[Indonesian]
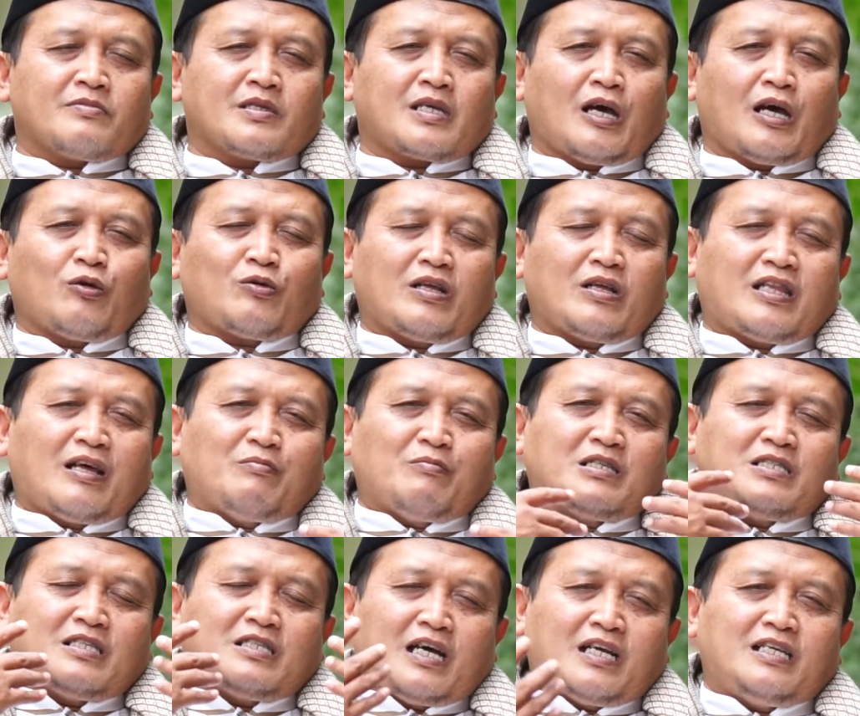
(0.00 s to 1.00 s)
Kalau kita
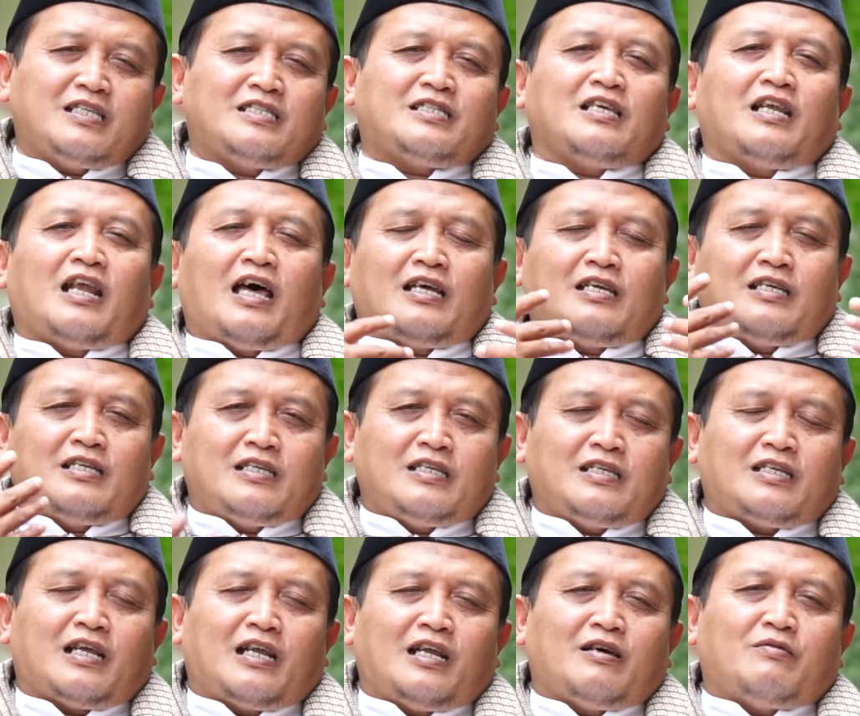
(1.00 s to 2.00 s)
mencari istilah ini
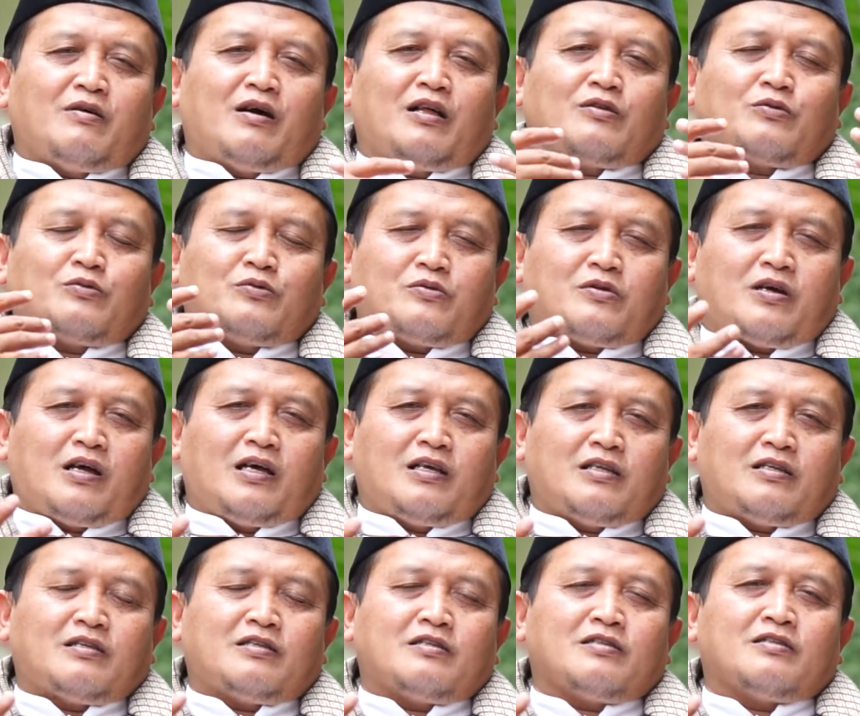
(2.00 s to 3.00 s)
dalam
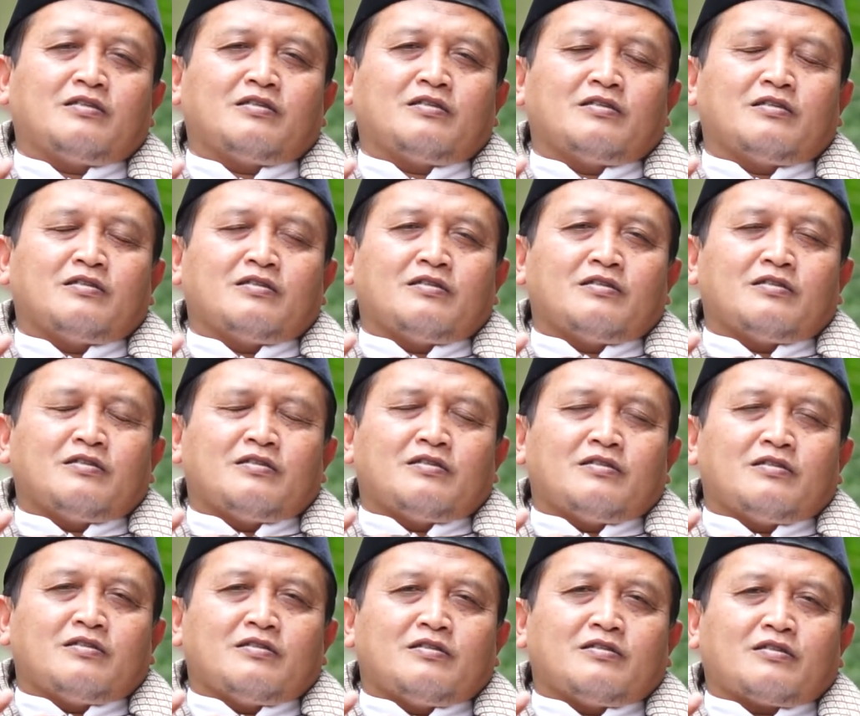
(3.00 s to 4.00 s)
Al-Quran,
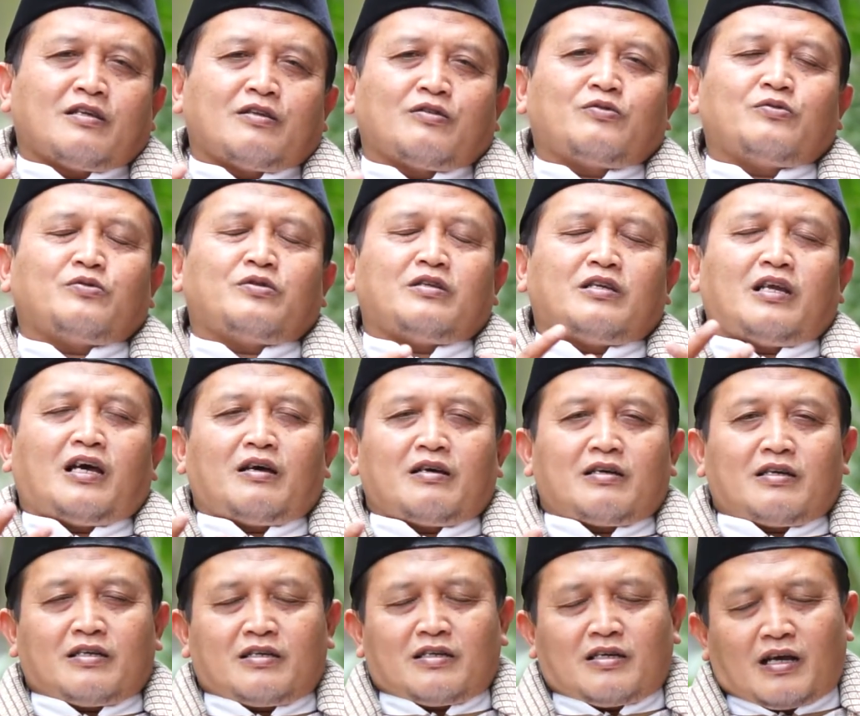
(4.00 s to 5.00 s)
tentu tidak
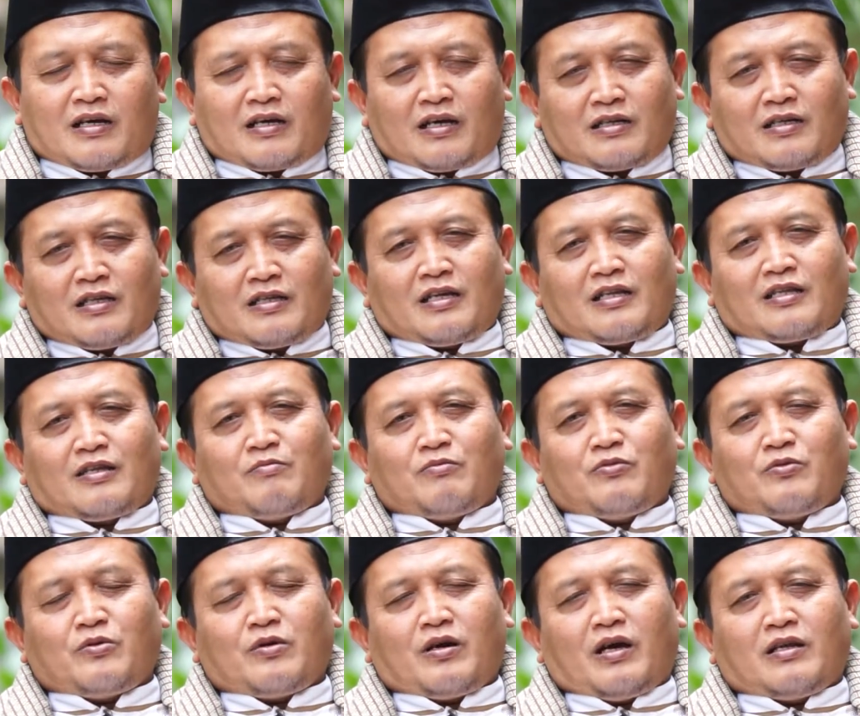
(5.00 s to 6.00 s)
akan kita
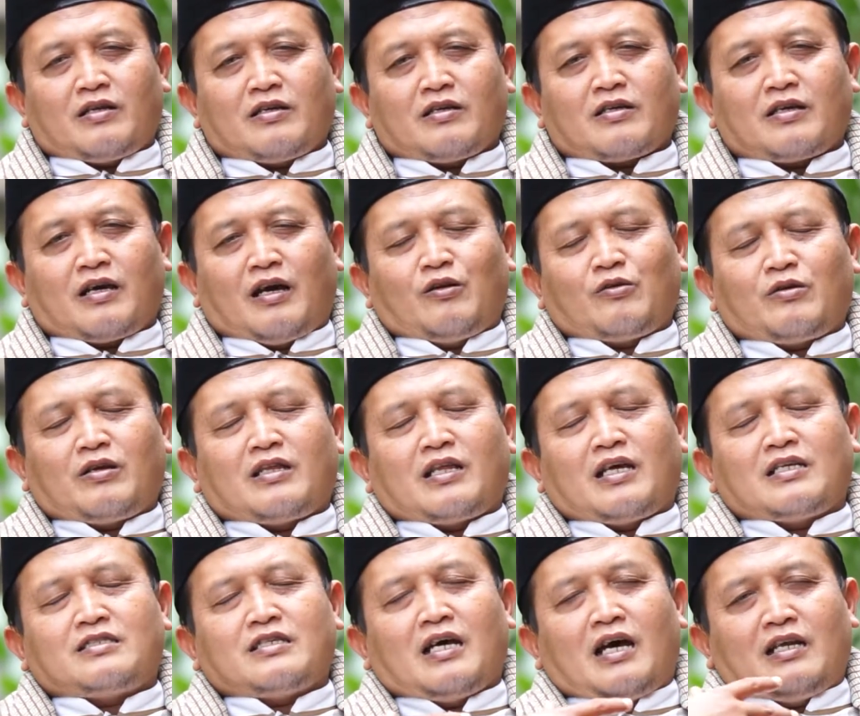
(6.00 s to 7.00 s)
temukan. Kalau kita
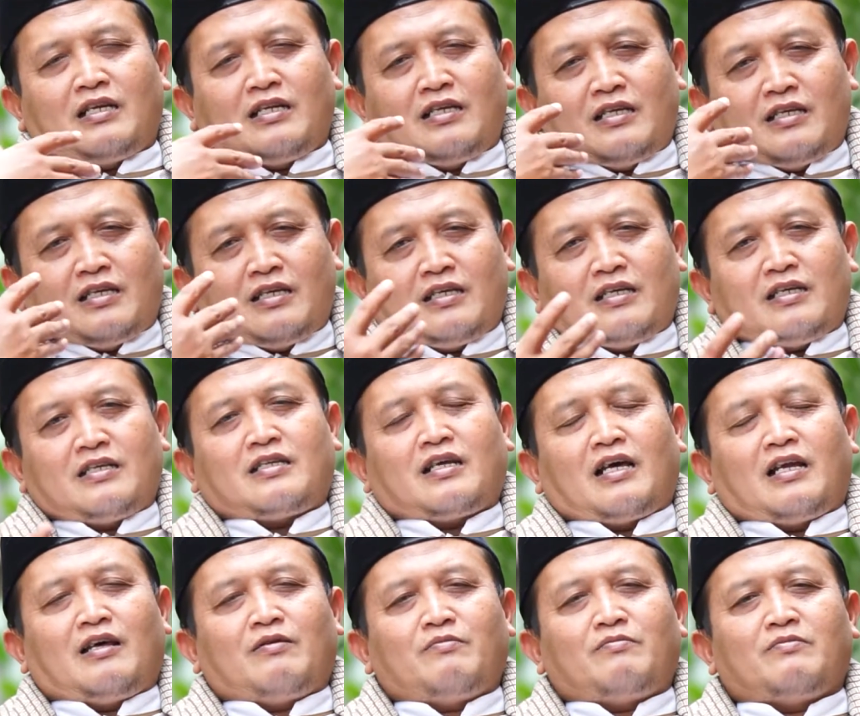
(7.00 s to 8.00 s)
cari
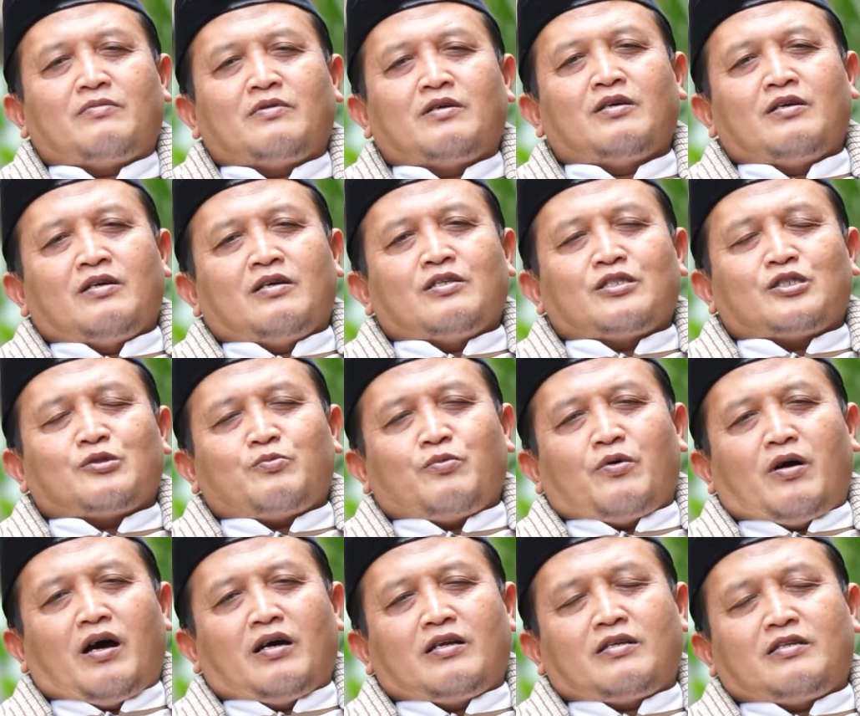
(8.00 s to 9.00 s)
dalam
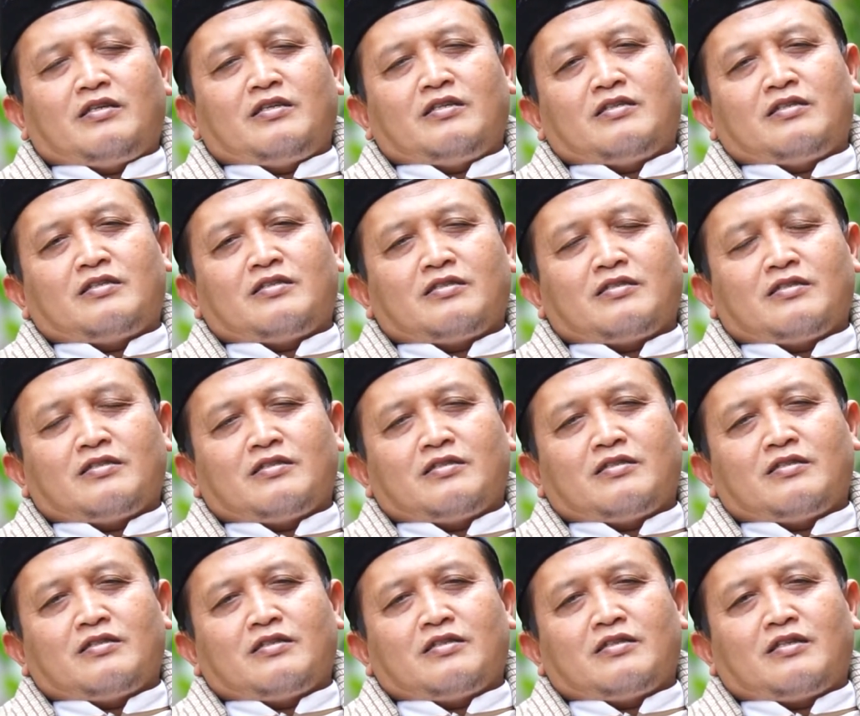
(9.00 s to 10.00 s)
sebuah hadis,
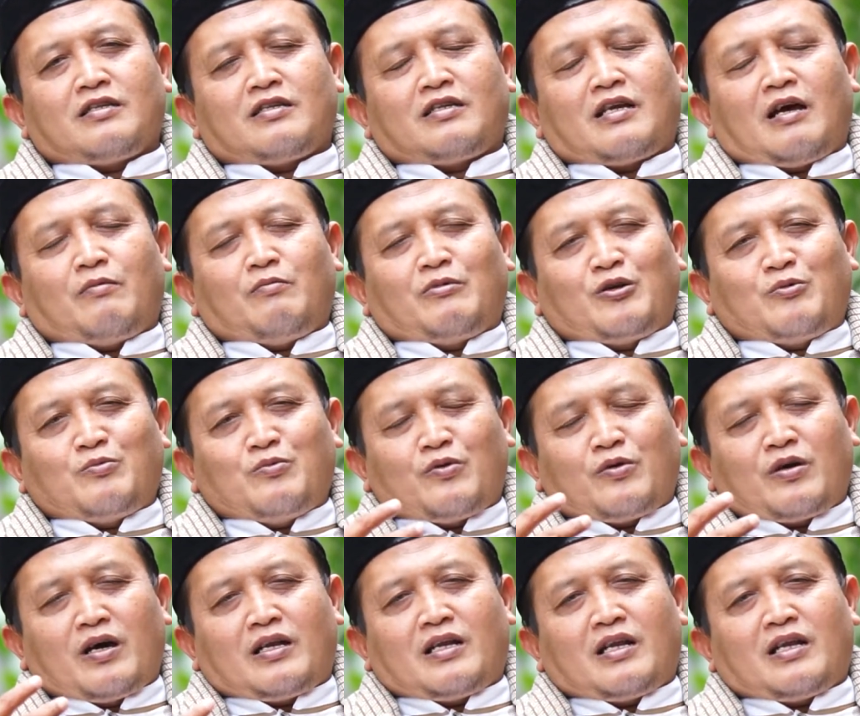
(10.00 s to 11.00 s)
tidak
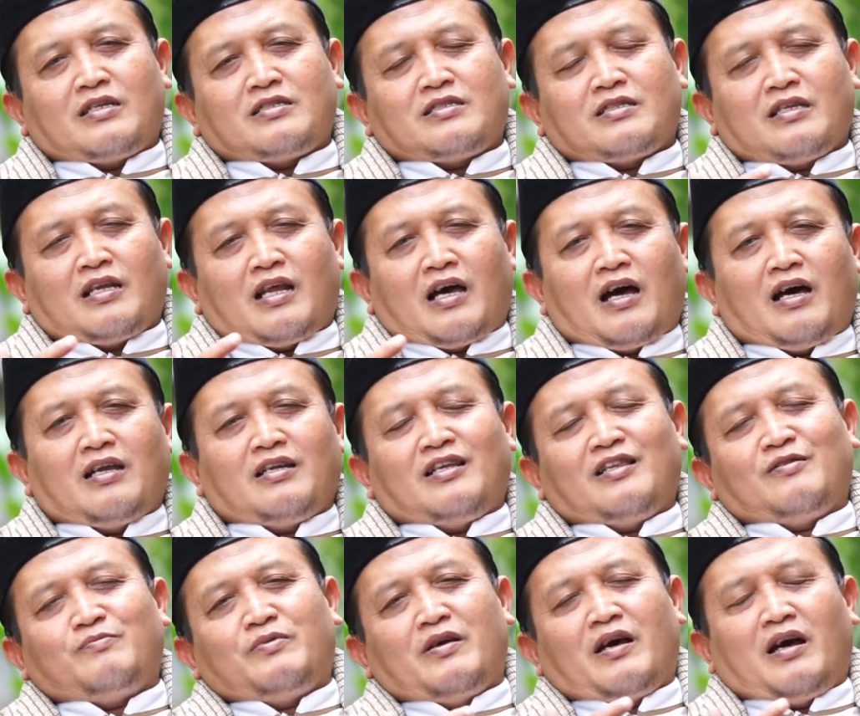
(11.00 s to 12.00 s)
menemukan istilah
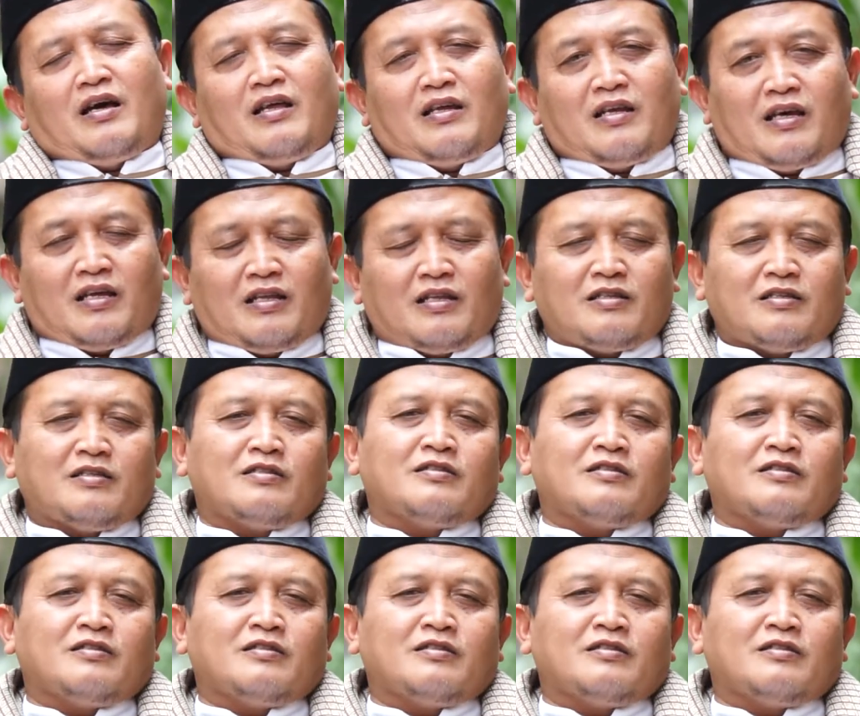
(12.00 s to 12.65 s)
halal bihalal.